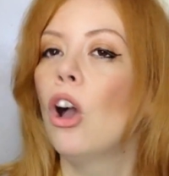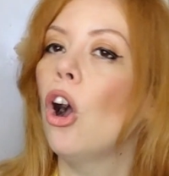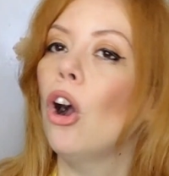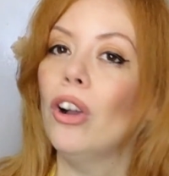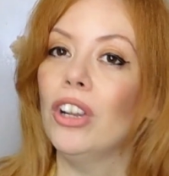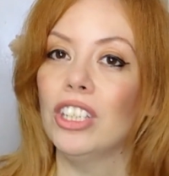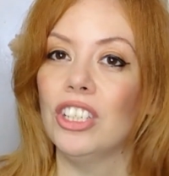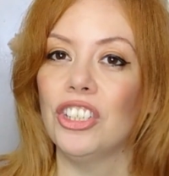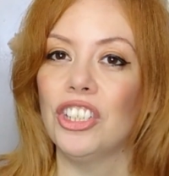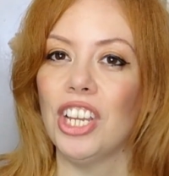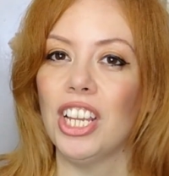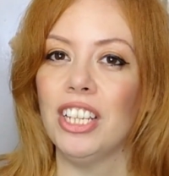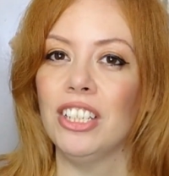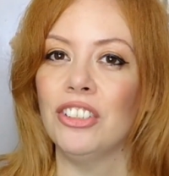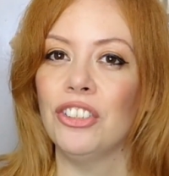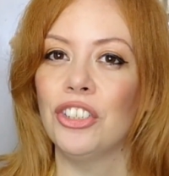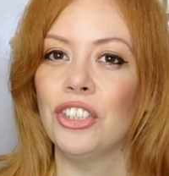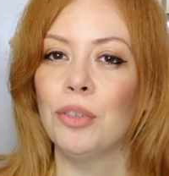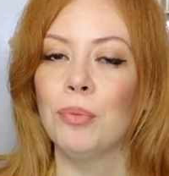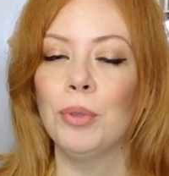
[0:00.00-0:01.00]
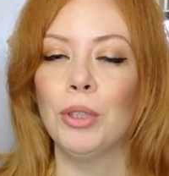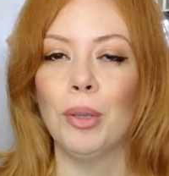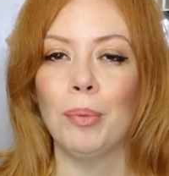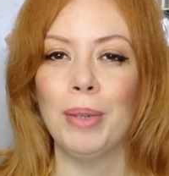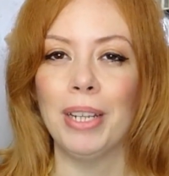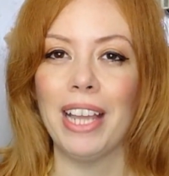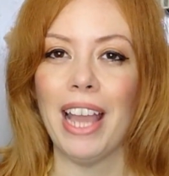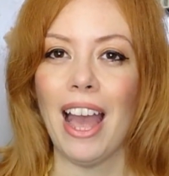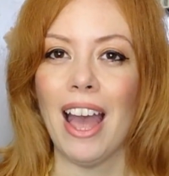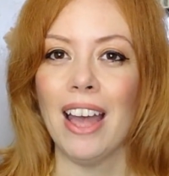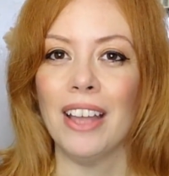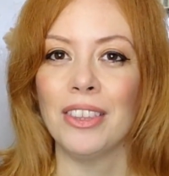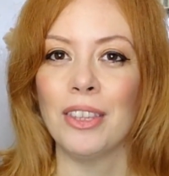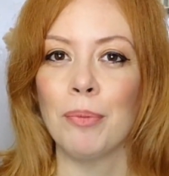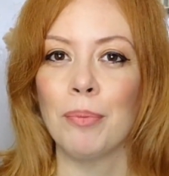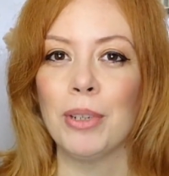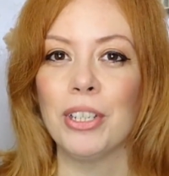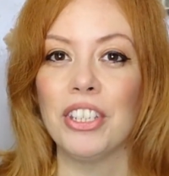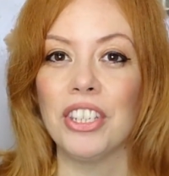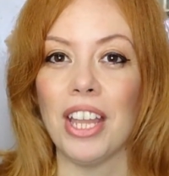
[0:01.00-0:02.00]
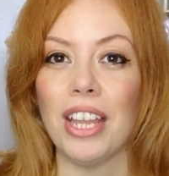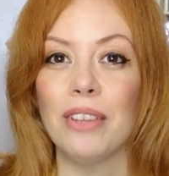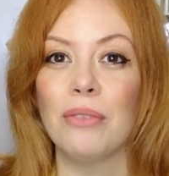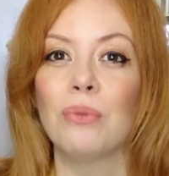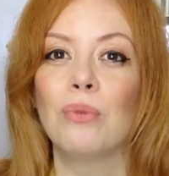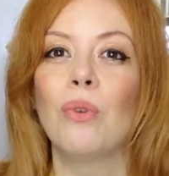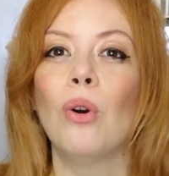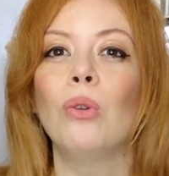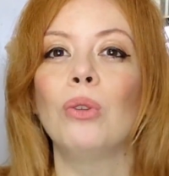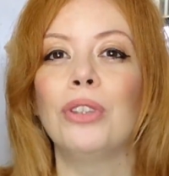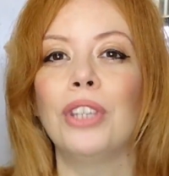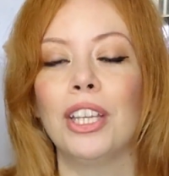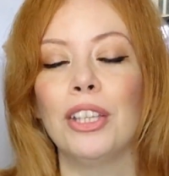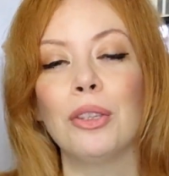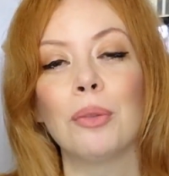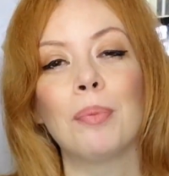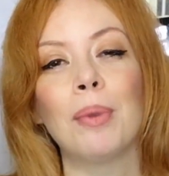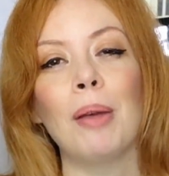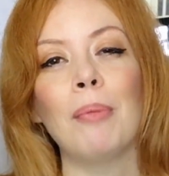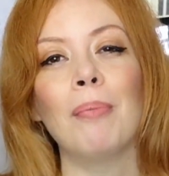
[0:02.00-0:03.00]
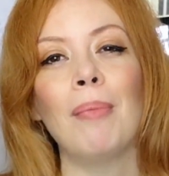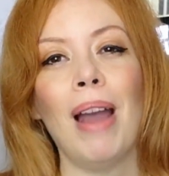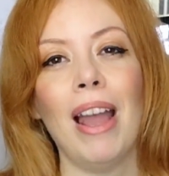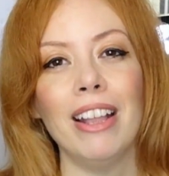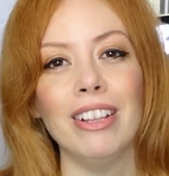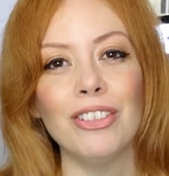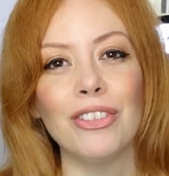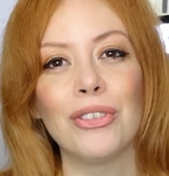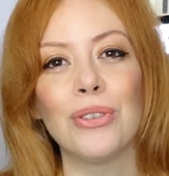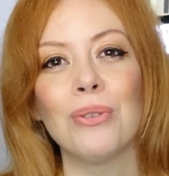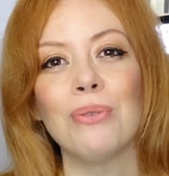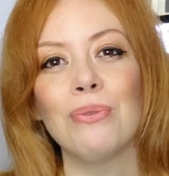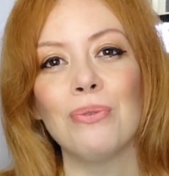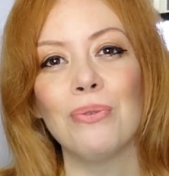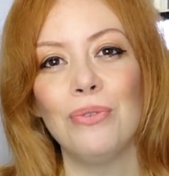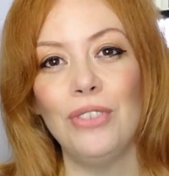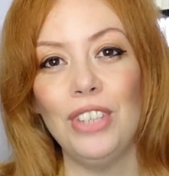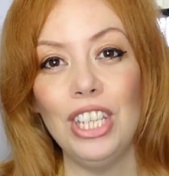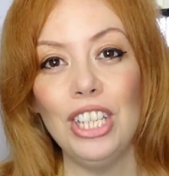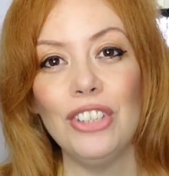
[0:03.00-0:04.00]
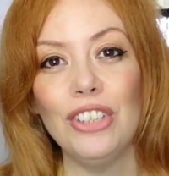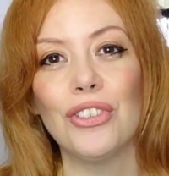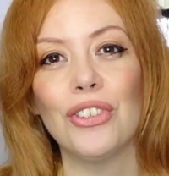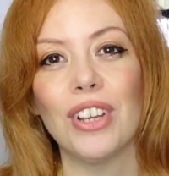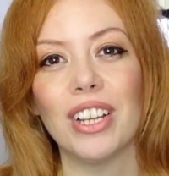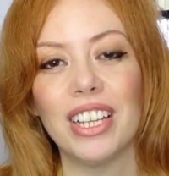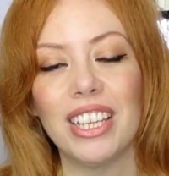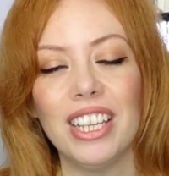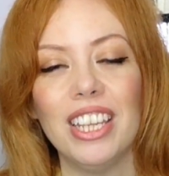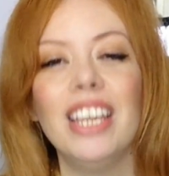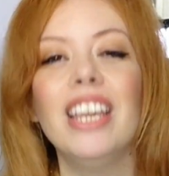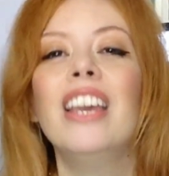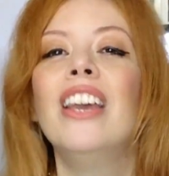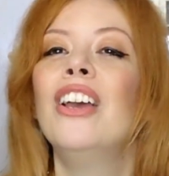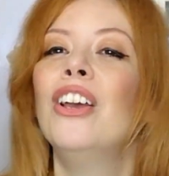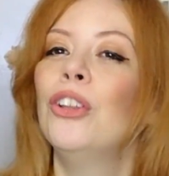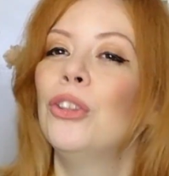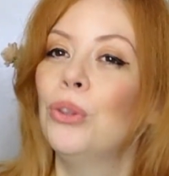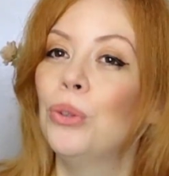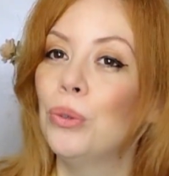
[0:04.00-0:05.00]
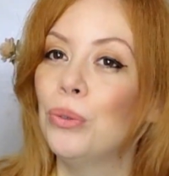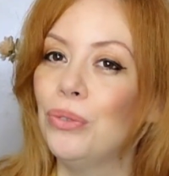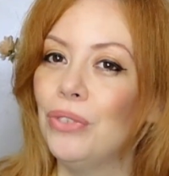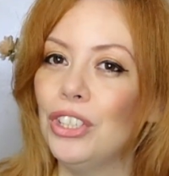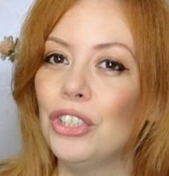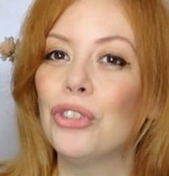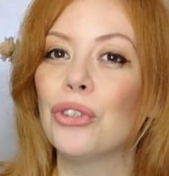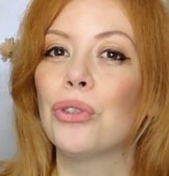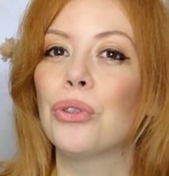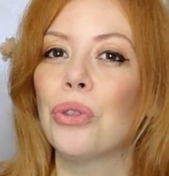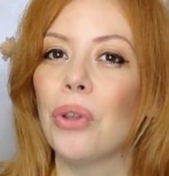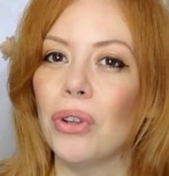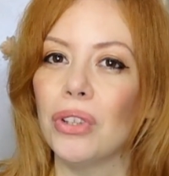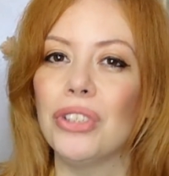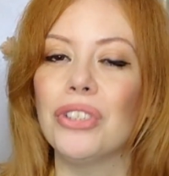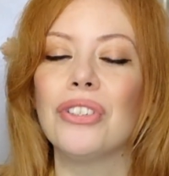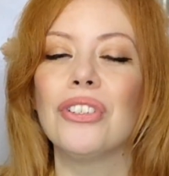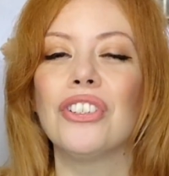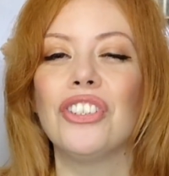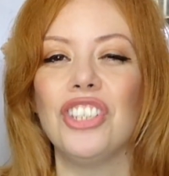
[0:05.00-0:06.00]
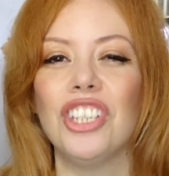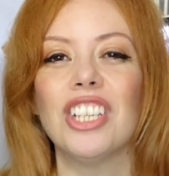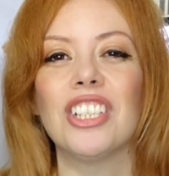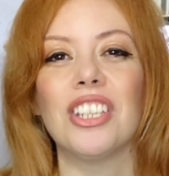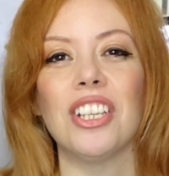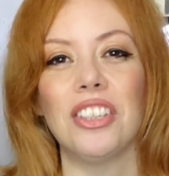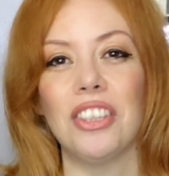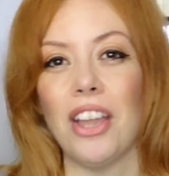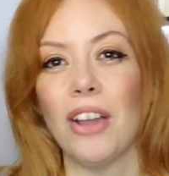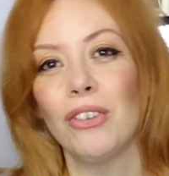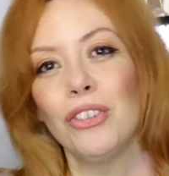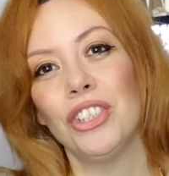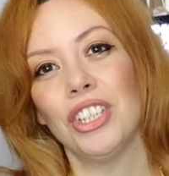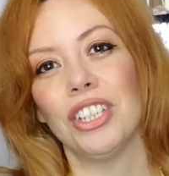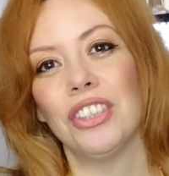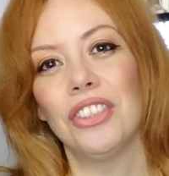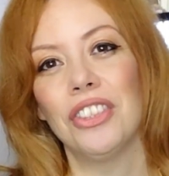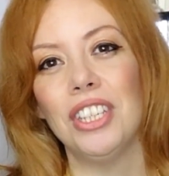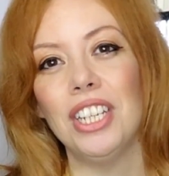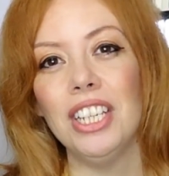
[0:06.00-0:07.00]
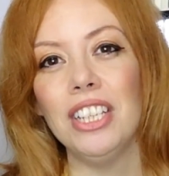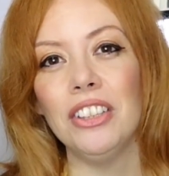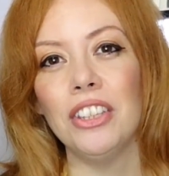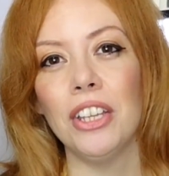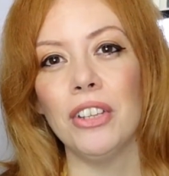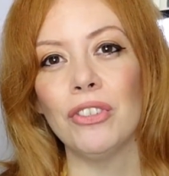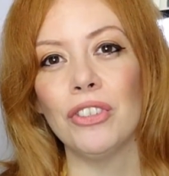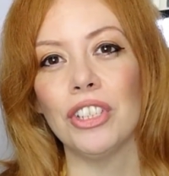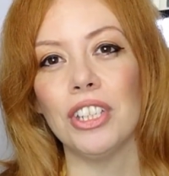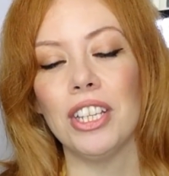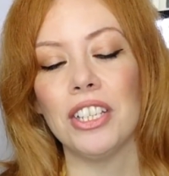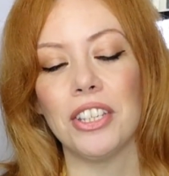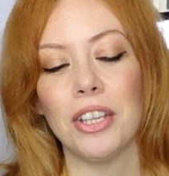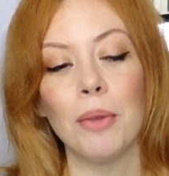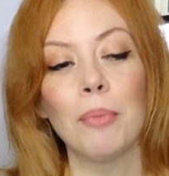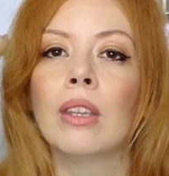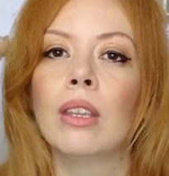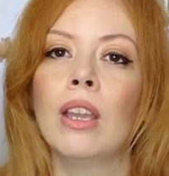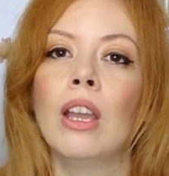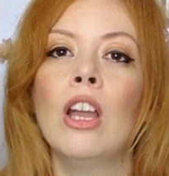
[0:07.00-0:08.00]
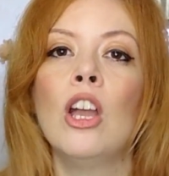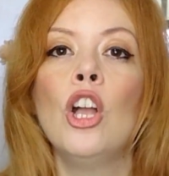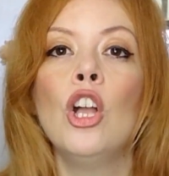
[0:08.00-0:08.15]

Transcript: Oi, gente, muito obrigada por estarem voltando para mais um vídeo aqui do vídeo todos os dias até o dia 31 de dezembro.